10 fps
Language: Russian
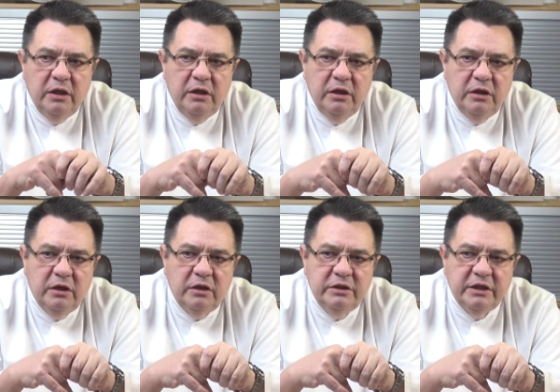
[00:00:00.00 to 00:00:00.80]
э,
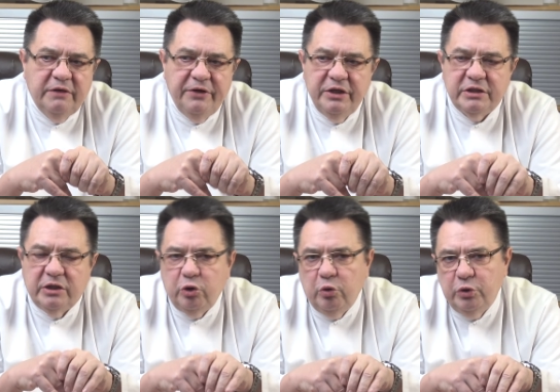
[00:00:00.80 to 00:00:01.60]
где говорится о
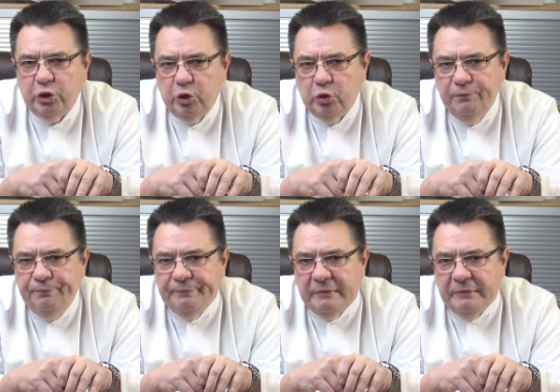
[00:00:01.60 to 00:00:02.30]
том, что